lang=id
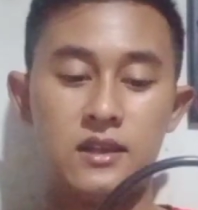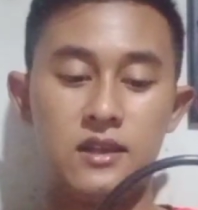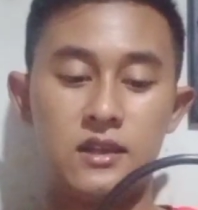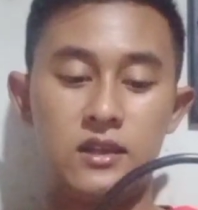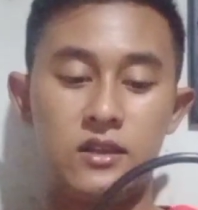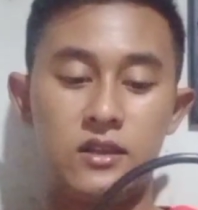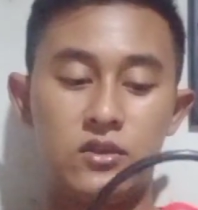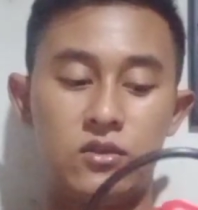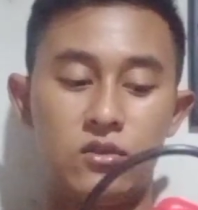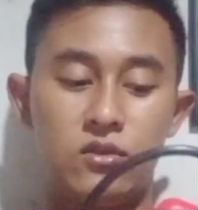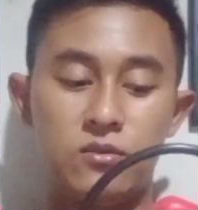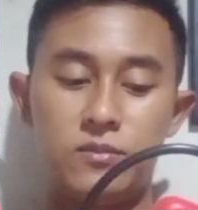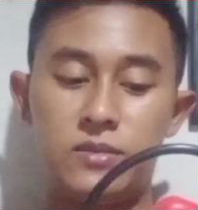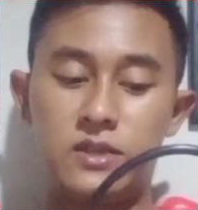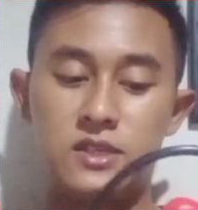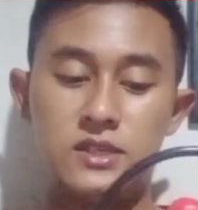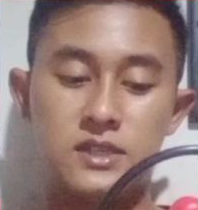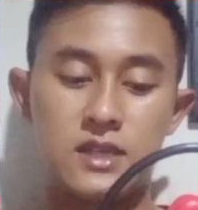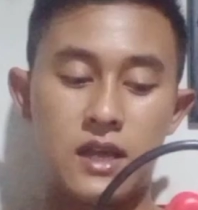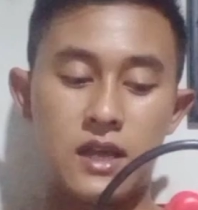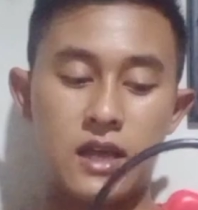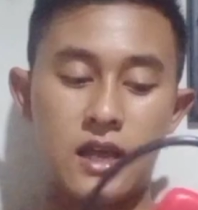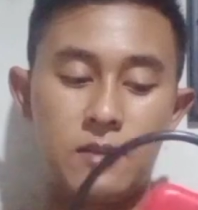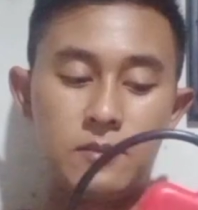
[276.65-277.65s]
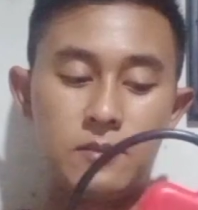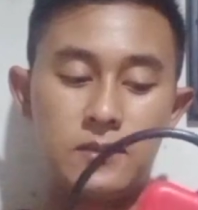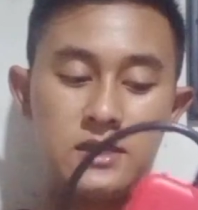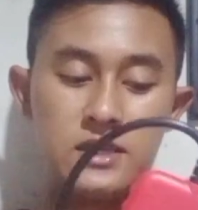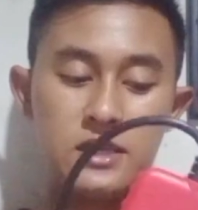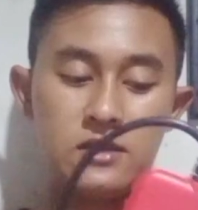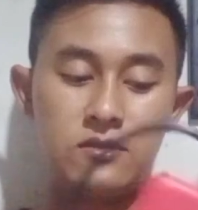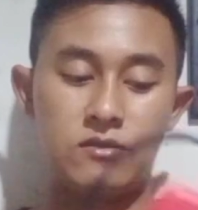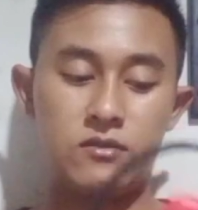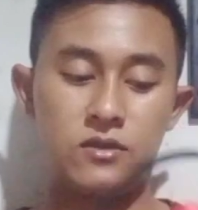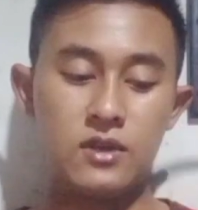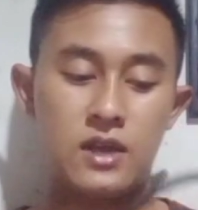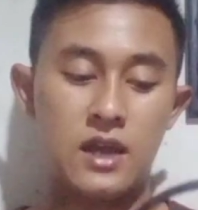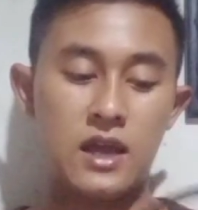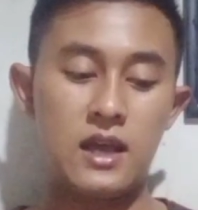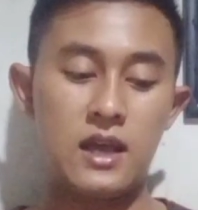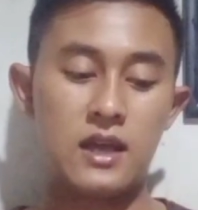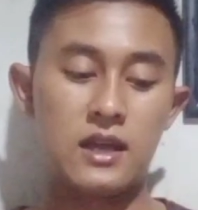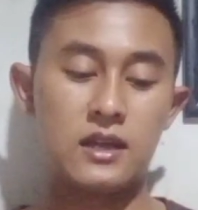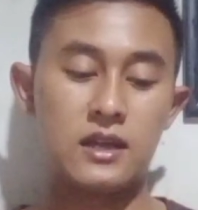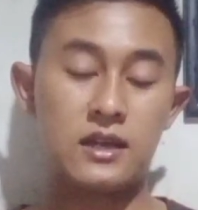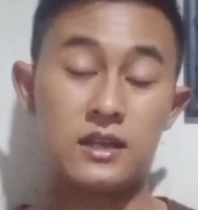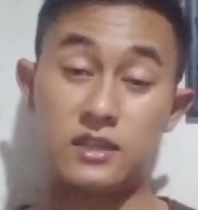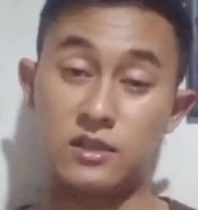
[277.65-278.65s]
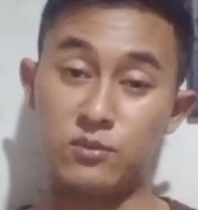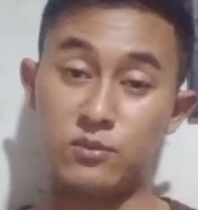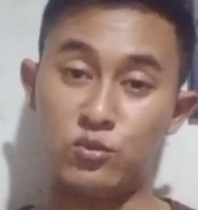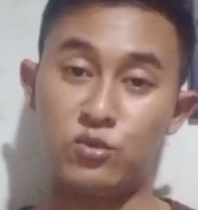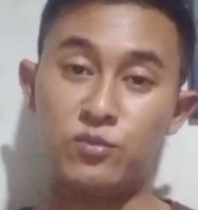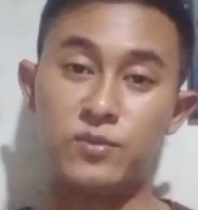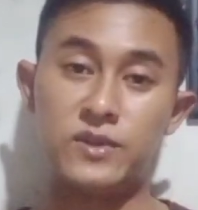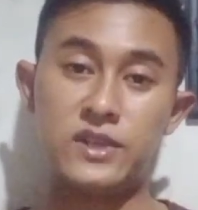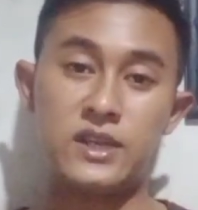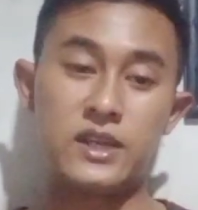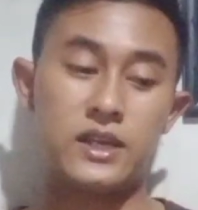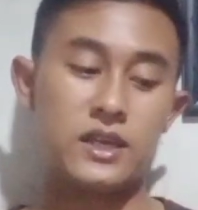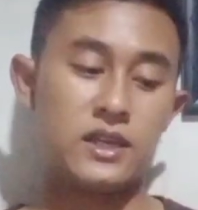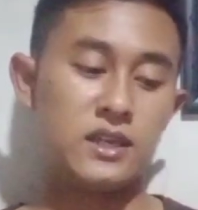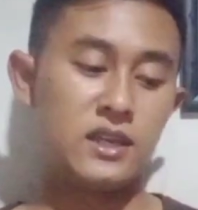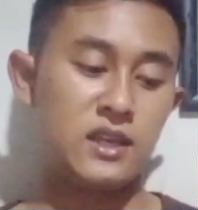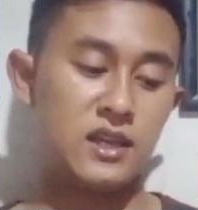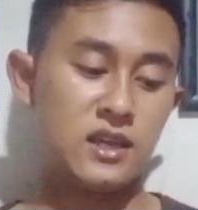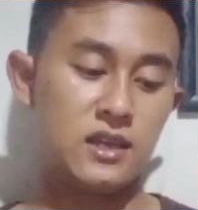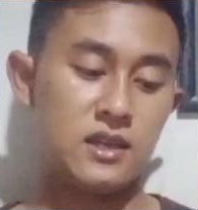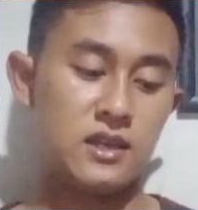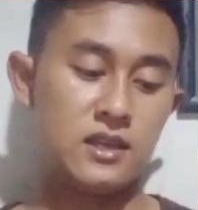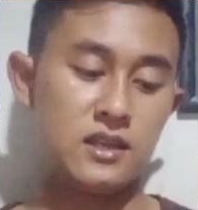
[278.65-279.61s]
itu bisa bisa juga ketemu penyakitnya